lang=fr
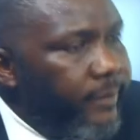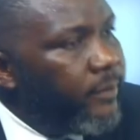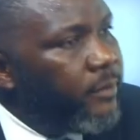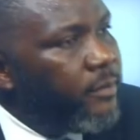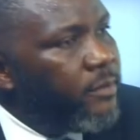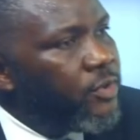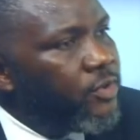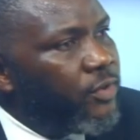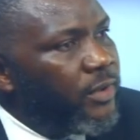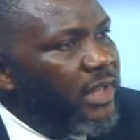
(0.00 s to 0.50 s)

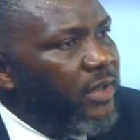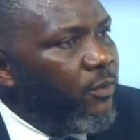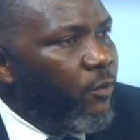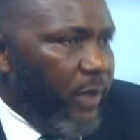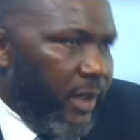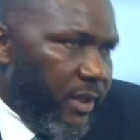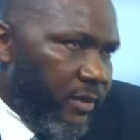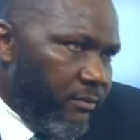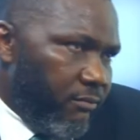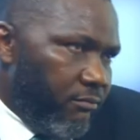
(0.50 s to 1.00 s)
je dis
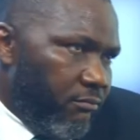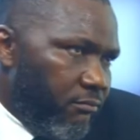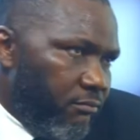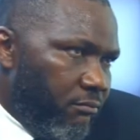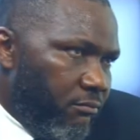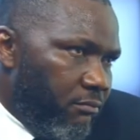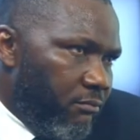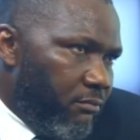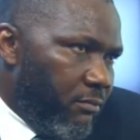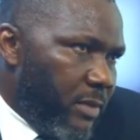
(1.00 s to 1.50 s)
oui.
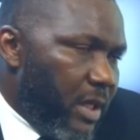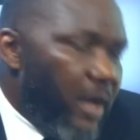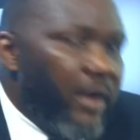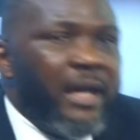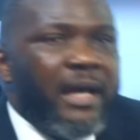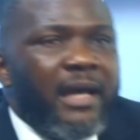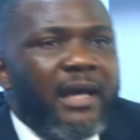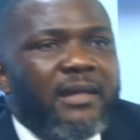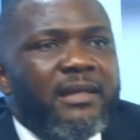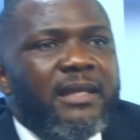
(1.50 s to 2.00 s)
Un ah.
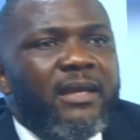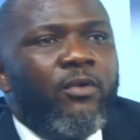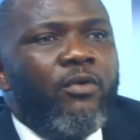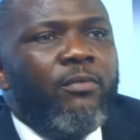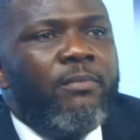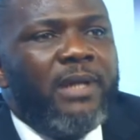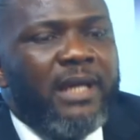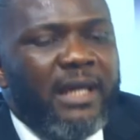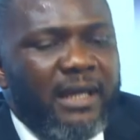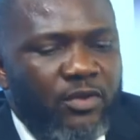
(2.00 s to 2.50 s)
caractère
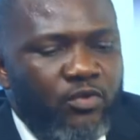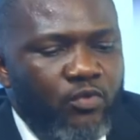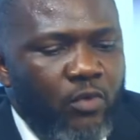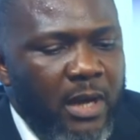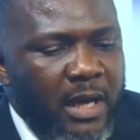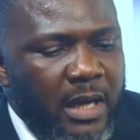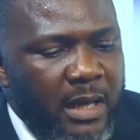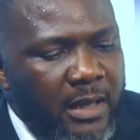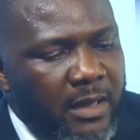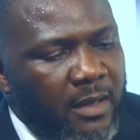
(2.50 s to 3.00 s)

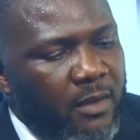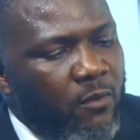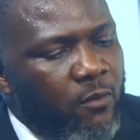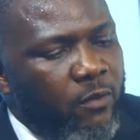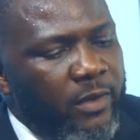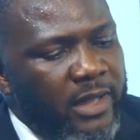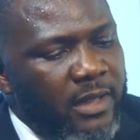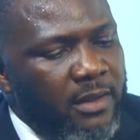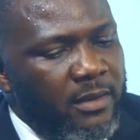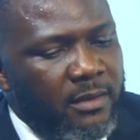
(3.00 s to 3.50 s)
obligatoire,
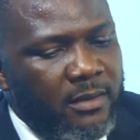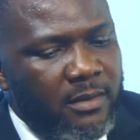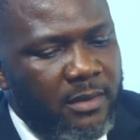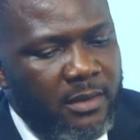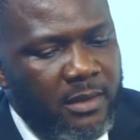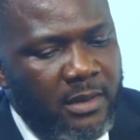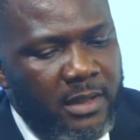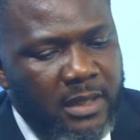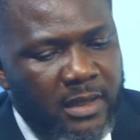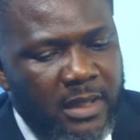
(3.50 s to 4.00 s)
oui.
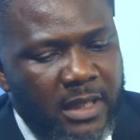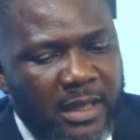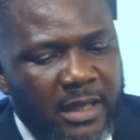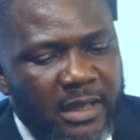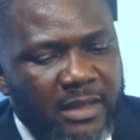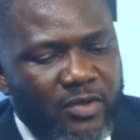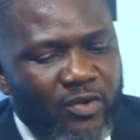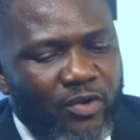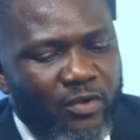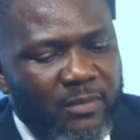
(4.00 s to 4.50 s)
Un
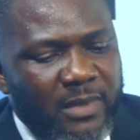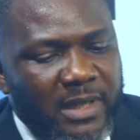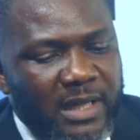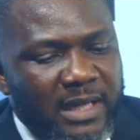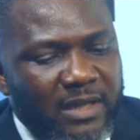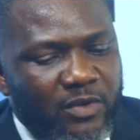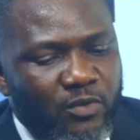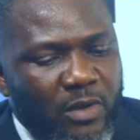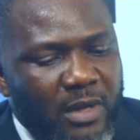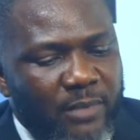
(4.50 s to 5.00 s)
caractère
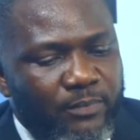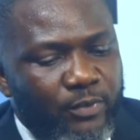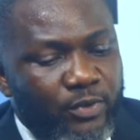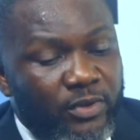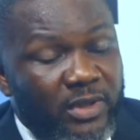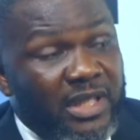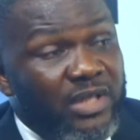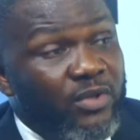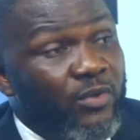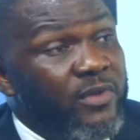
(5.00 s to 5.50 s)
obligatoire,
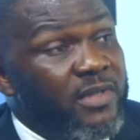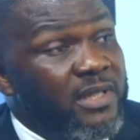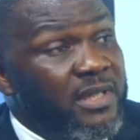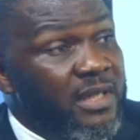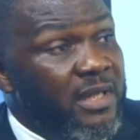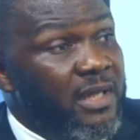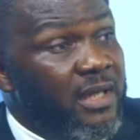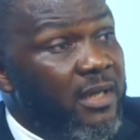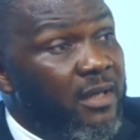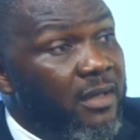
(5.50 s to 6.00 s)
peut-être
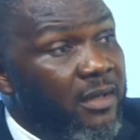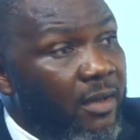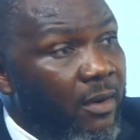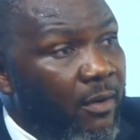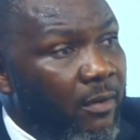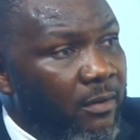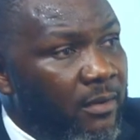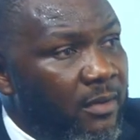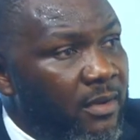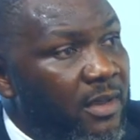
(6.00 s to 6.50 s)
aussi,
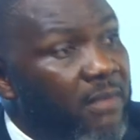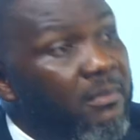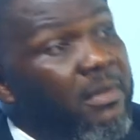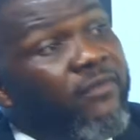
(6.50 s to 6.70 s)
non. Mais il